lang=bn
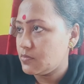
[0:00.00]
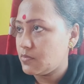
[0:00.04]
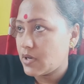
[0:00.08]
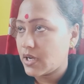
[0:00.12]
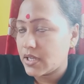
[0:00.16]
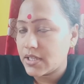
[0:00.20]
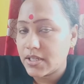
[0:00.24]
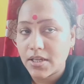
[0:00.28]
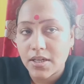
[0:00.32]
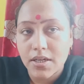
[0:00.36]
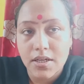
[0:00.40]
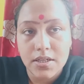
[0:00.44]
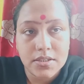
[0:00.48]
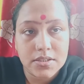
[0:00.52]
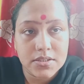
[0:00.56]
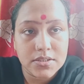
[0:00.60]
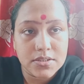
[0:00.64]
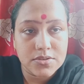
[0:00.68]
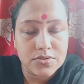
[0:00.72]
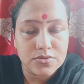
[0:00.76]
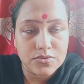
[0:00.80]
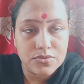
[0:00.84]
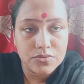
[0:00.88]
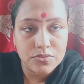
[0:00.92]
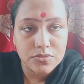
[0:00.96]
বাজার হাট
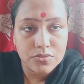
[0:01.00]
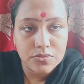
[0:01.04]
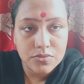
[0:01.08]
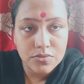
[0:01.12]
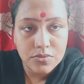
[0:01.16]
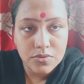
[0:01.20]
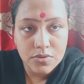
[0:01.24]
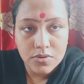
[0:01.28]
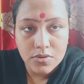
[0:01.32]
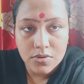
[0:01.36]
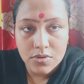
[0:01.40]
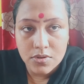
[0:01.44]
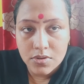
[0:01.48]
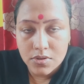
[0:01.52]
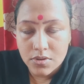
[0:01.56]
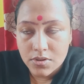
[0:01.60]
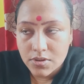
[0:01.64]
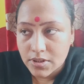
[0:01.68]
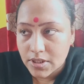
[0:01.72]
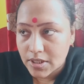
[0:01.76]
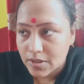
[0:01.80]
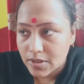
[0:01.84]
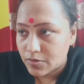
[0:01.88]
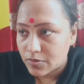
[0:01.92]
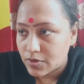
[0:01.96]
কিছু
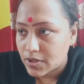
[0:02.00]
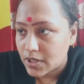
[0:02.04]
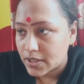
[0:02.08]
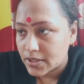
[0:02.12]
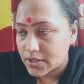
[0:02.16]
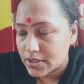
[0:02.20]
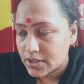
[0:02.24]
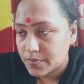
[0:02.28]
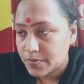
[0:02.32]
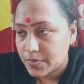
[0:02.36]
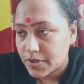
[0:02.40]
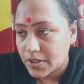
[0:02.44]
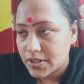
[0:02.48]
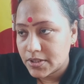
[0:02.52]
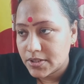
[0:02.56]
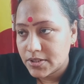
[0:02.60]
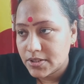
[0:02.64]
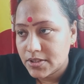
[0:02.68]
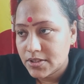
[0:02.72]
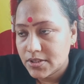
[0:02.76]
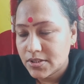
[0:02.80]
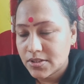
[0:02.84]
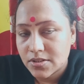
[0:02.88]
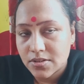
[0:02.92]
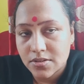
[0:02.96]
তেমন আনতে
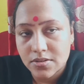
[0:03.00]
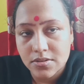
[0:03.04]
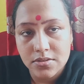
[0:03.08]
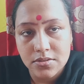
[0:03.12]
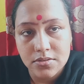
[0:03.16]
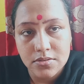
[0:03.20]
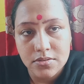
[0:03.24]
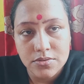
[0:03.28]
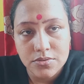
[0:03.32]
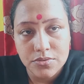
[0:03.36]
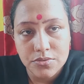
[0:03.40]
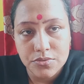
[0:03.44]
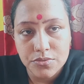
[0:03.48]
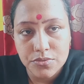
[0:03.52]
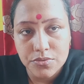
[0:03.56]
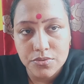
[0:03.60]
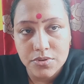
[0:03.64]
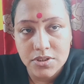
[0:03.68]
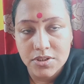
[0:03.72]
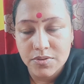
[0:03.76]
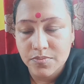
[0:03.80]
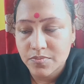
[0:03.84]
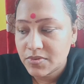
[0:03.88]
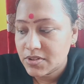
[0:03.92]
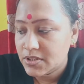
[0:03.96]
পারিনি শুধু
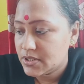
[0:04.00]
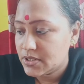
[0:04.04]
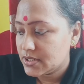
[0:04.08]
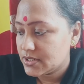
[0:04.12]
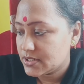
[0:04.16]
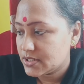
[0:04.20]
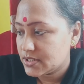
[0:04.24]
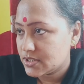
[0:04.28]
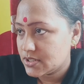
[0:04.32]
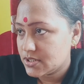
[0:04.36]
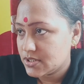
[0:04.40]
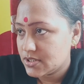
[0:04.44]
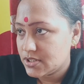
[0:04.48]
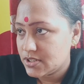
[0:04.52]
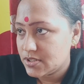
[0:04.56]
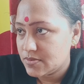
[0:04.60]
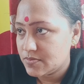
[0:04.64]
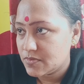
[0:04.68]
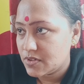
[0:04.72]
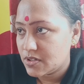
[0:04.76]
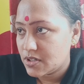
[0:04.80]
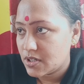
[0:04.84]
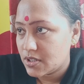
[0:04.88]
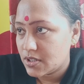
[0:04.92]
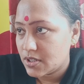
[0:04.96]
ডিম নিয়ে এসেছি ডিম
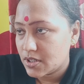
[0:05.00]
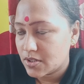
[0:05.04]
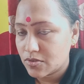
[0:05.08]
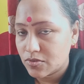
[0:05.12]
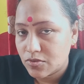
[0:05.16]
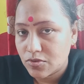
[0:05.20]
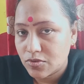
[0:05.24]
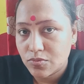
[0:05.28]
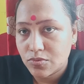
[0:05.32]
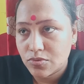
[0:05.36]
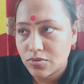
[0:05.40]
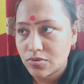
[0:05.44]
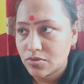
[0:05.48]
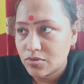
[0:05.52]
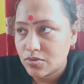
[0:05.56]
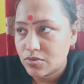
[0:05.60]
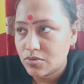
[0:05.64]
রান্না করব